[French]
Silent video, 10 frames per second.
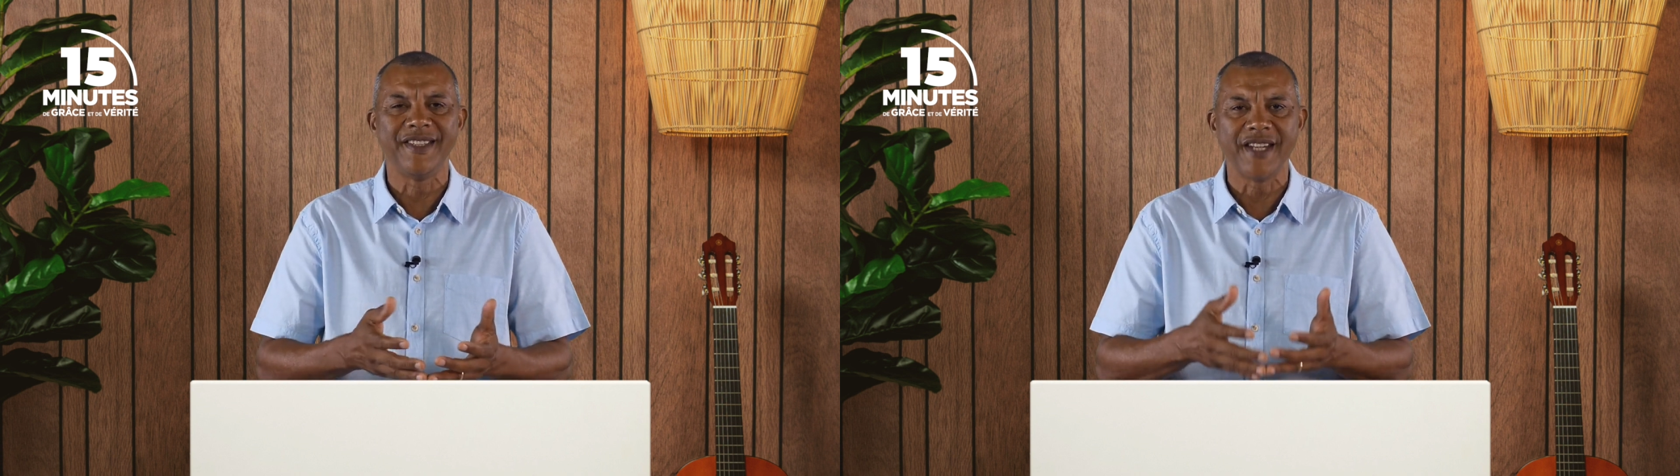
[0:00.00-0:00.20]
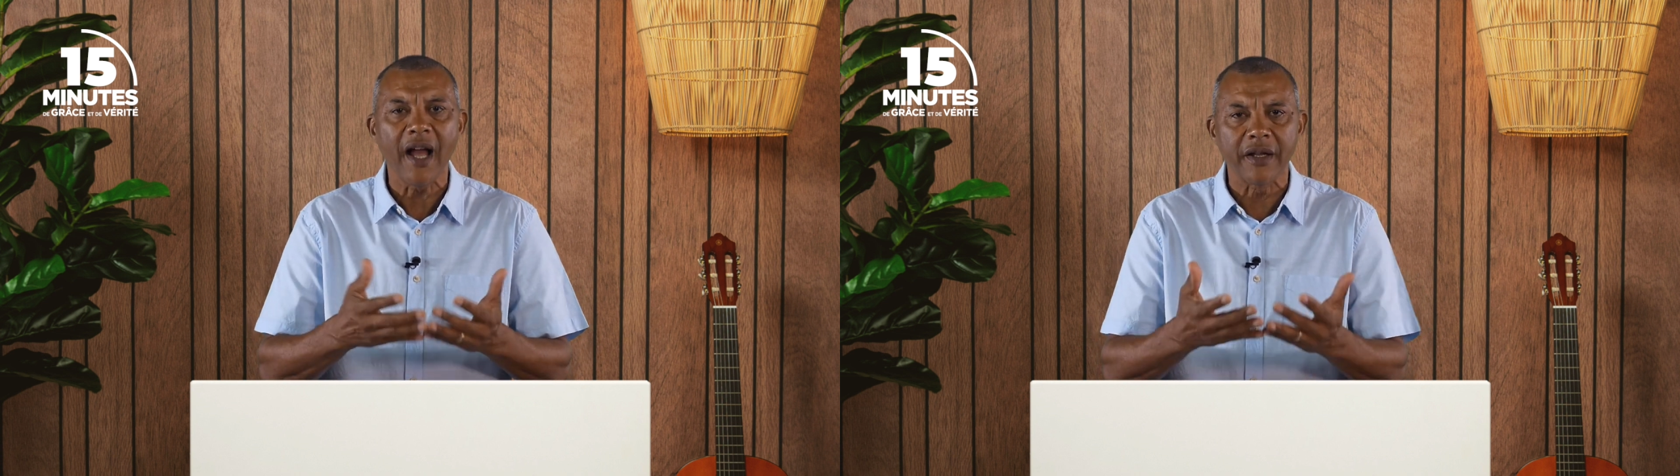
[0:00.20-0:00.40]

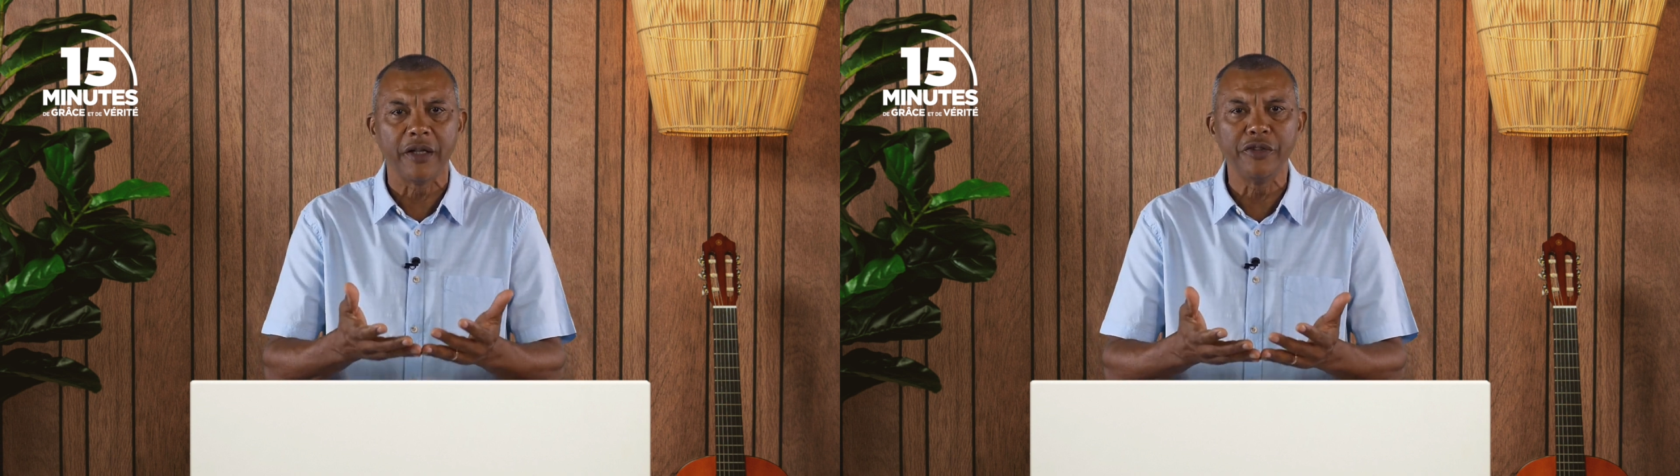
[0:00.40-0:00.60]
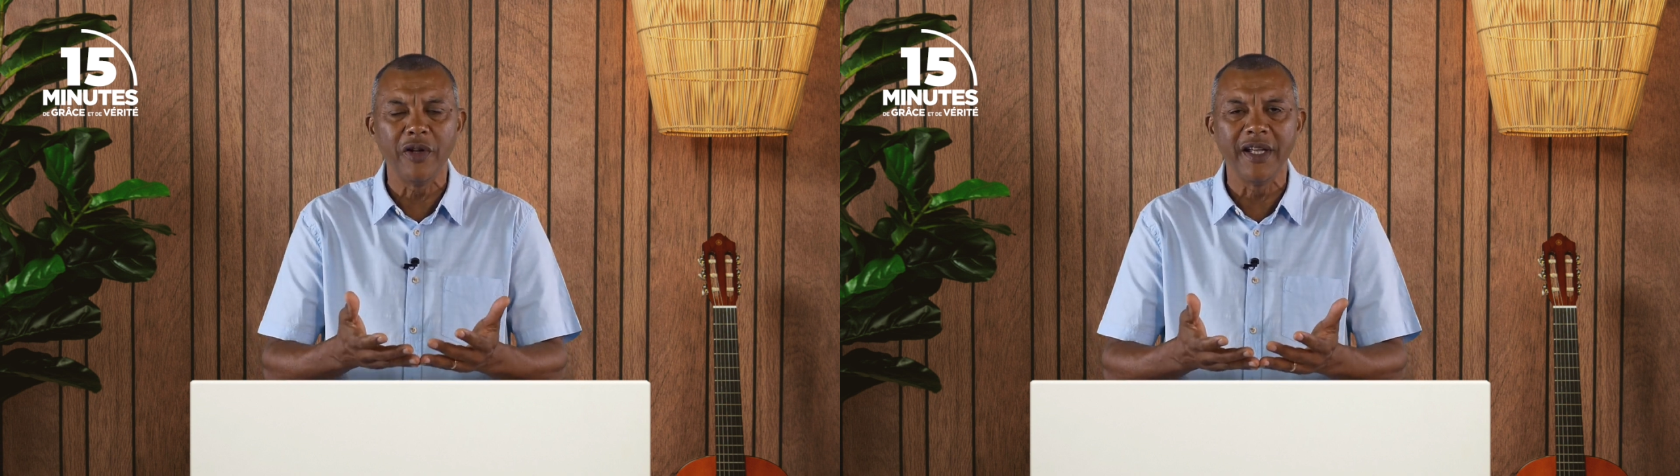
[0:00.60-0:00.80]

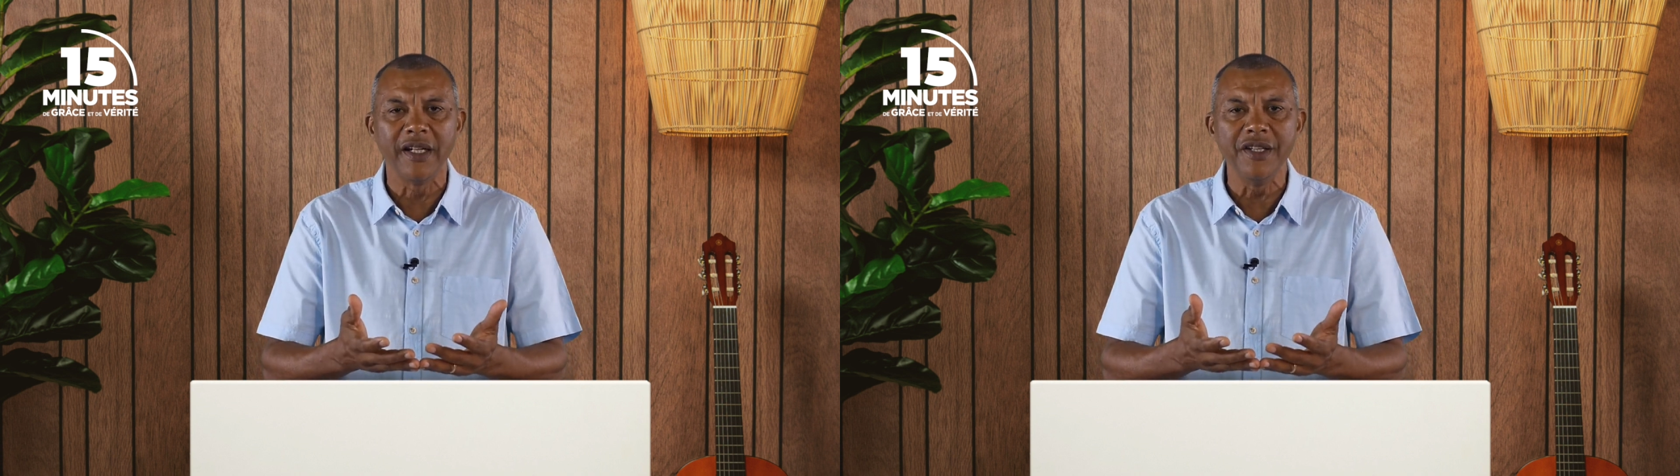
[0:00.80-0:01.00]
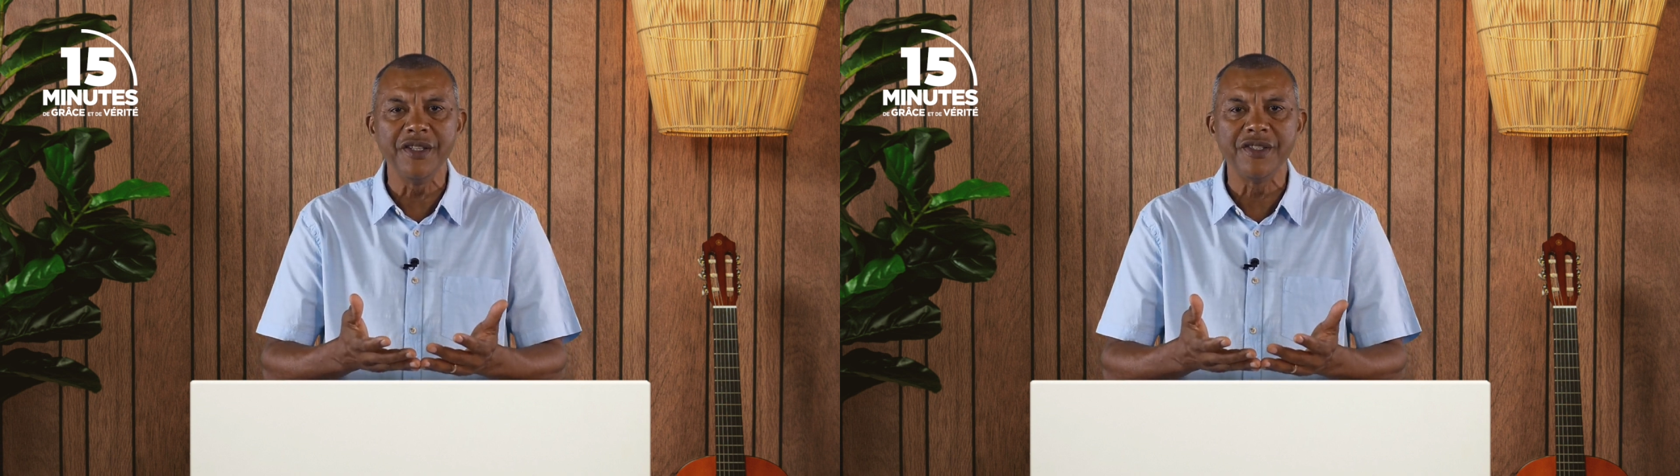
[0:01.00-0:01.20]
diacres dans
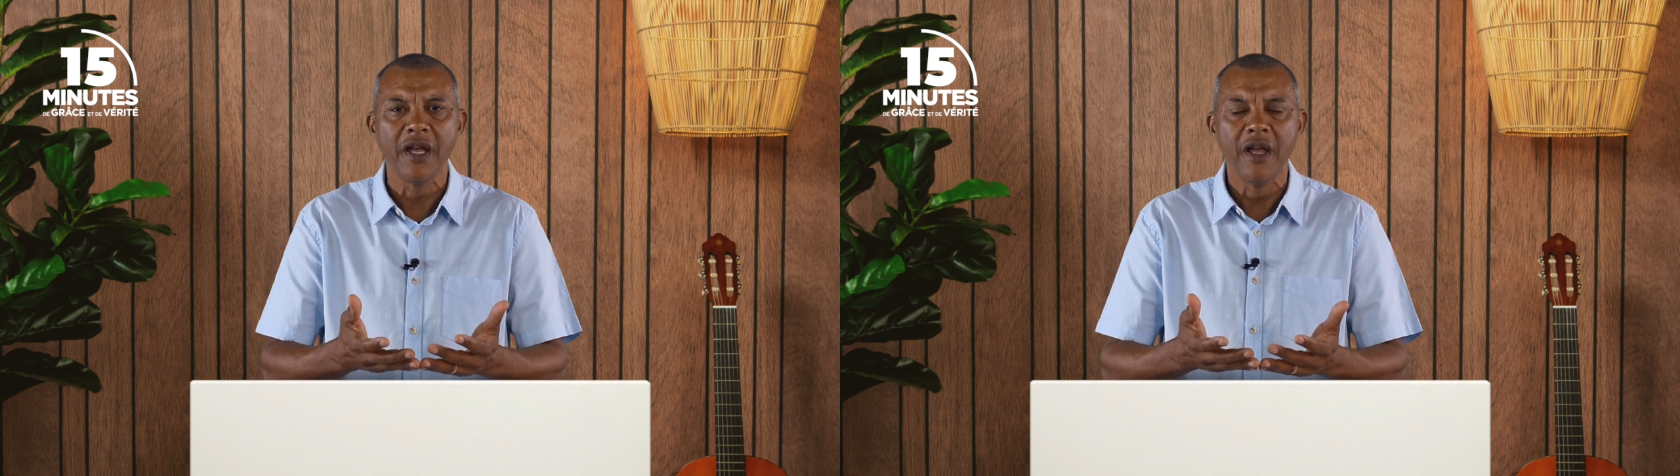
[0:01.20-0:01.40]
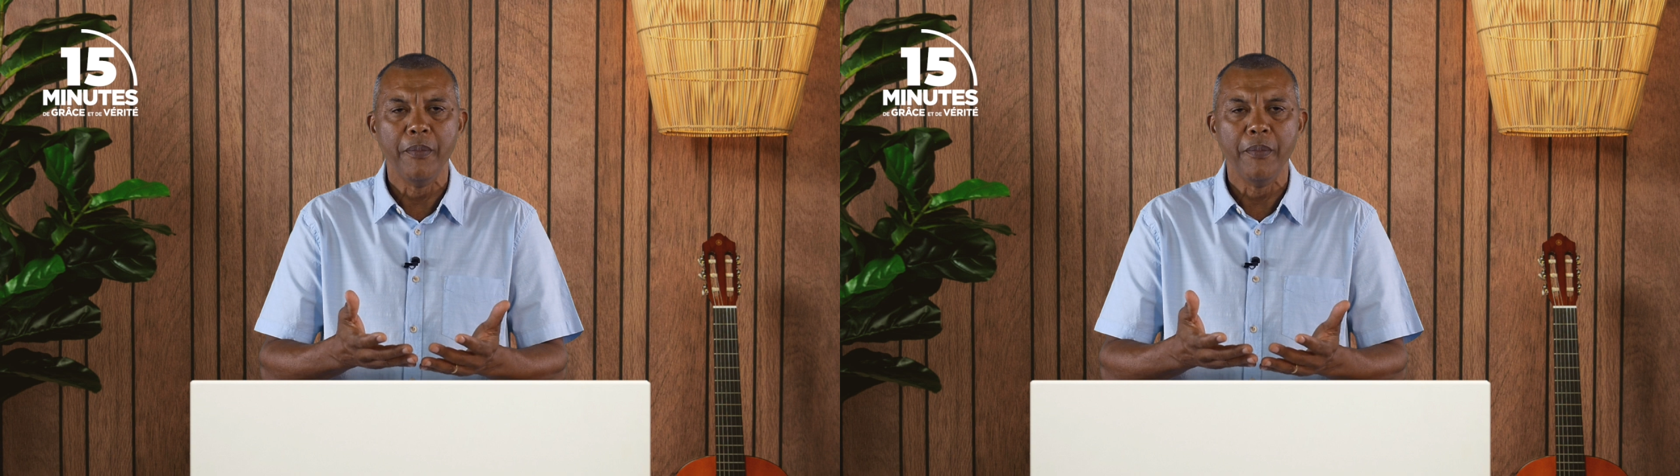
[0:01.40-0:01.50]
l'Église,